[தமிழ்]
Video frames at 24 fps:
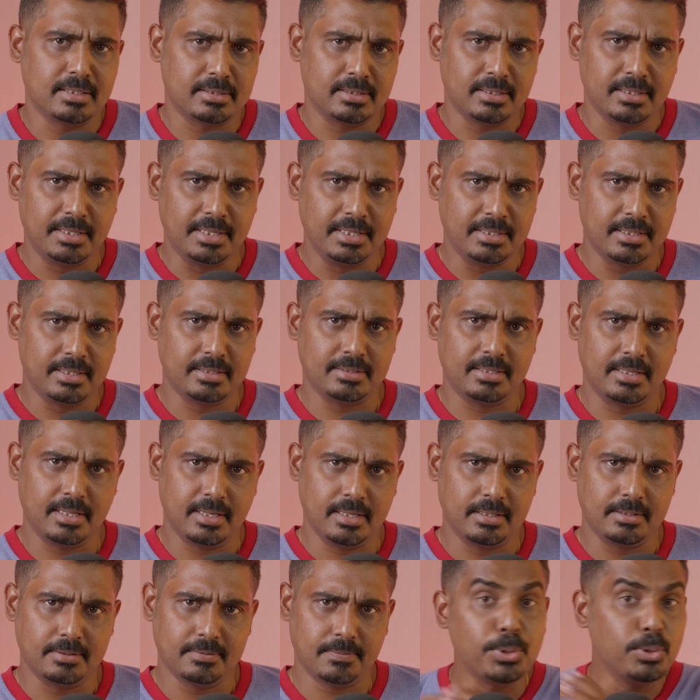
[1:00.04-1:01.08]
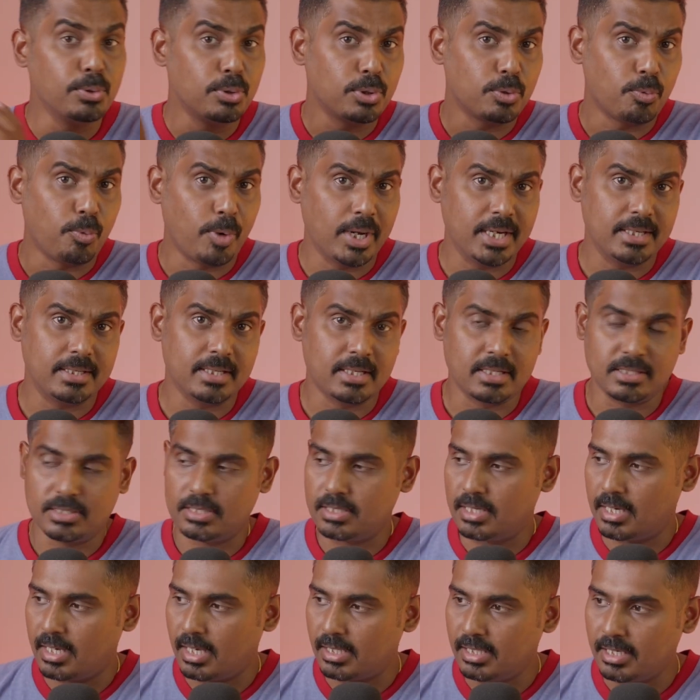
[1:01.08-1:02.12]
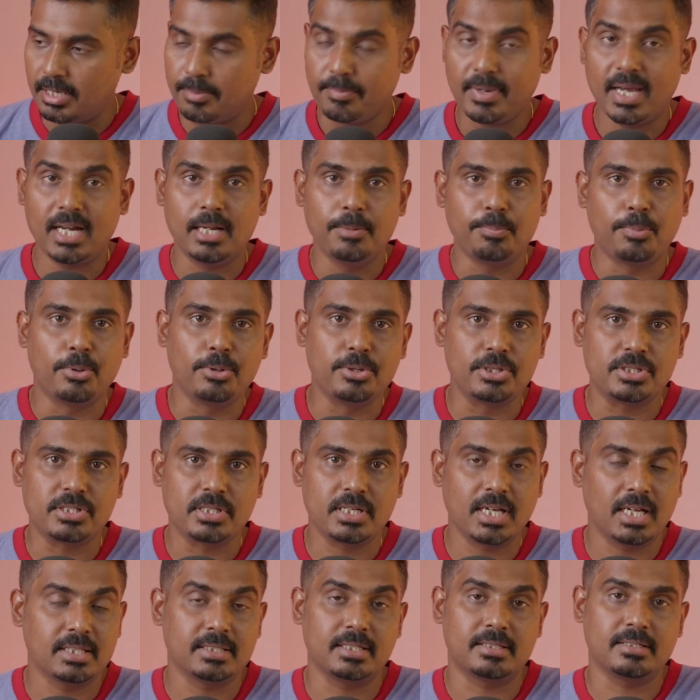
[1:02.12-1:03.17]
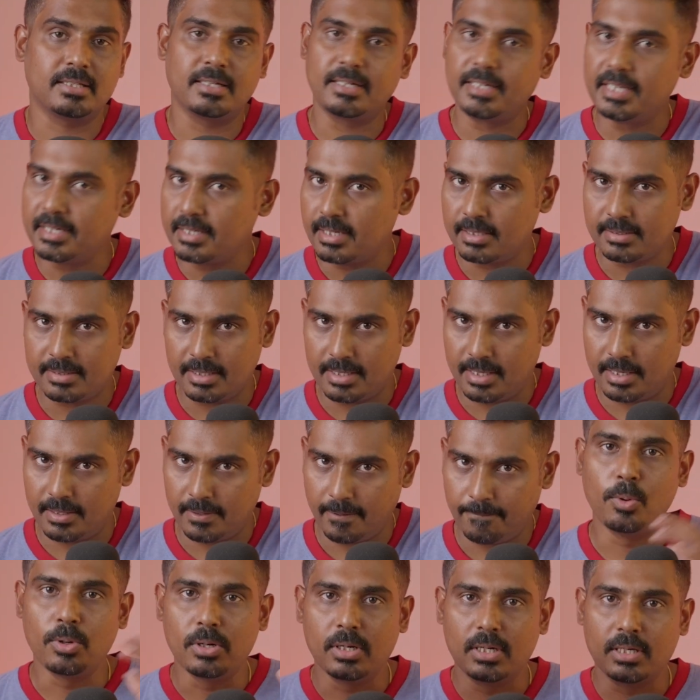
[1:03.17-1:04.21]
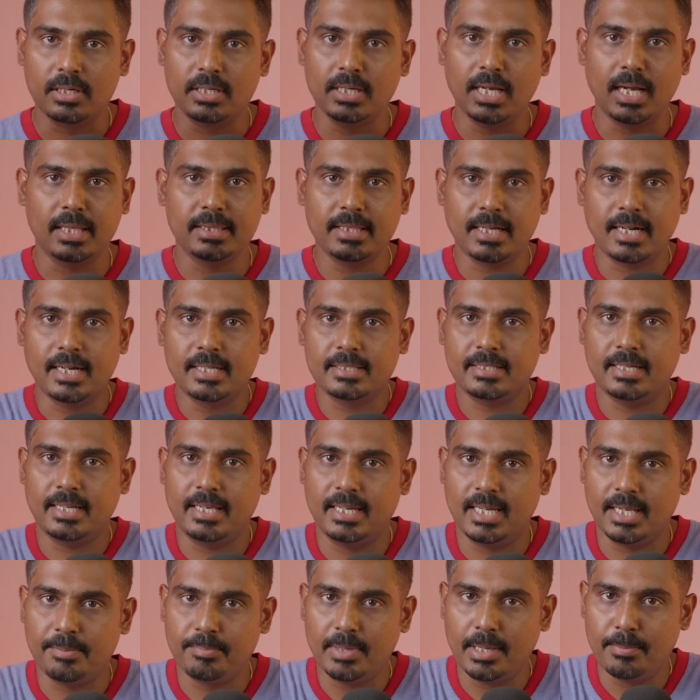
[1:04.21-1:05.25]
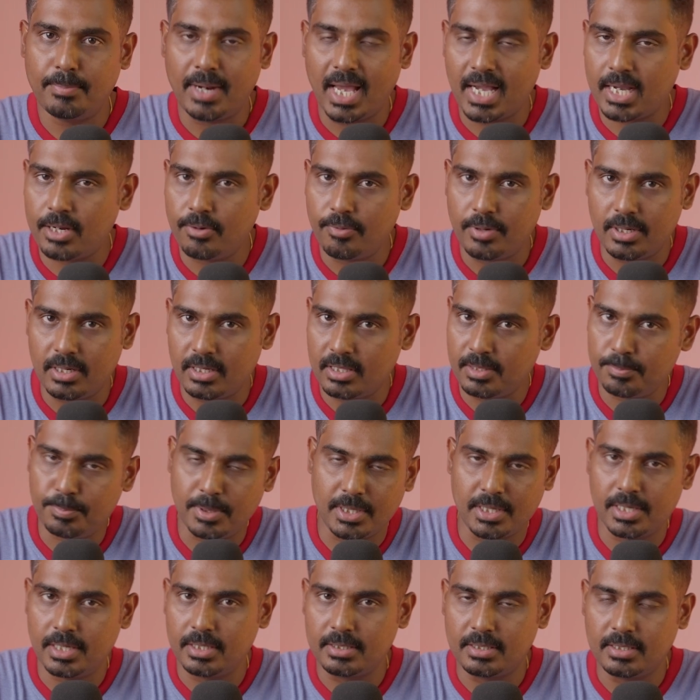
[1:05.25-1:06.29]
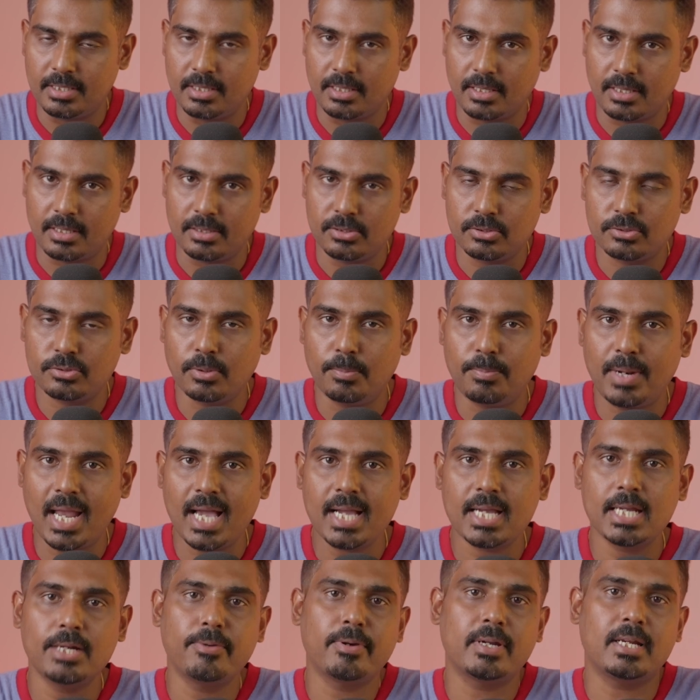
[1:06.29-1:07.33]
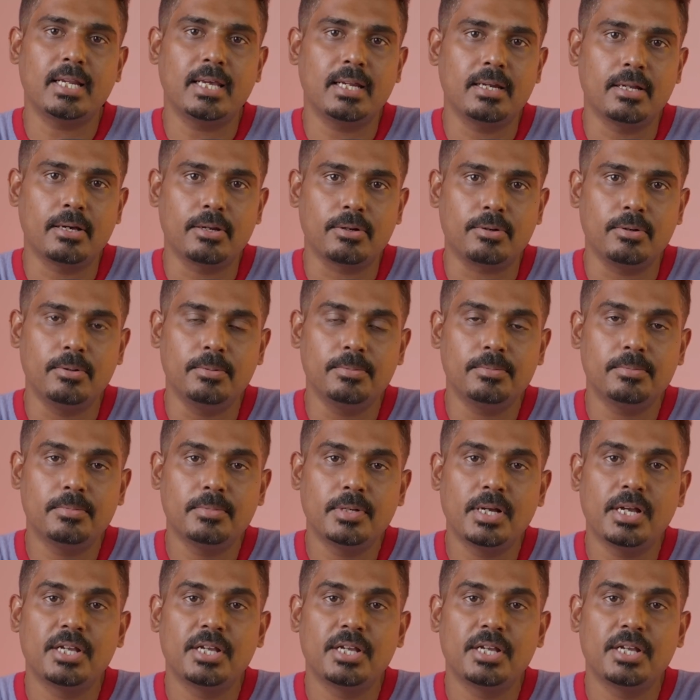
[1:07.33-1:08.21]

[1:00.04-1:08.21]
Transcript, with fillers: அந்த இடத்துல டீட்டெயில் தெரியாது பியூர் ஒயிட்டாக இருந்துச்சுன்னா அதுக்கு மேலே போனுச்சுன்னா அந்த இடத்துல டீட்டெயில் தெரியாது உங்களுக்கு அந்த காலத்தில் எல்லாமே பிளாக் அண்ட் ஒயிட்டில் தான் பணம் எடுத்துகிட்டு இருந்தாங்க ஸோ பிளாக் அண்ட் ஒயிட்டில் என்ன இருக்கும்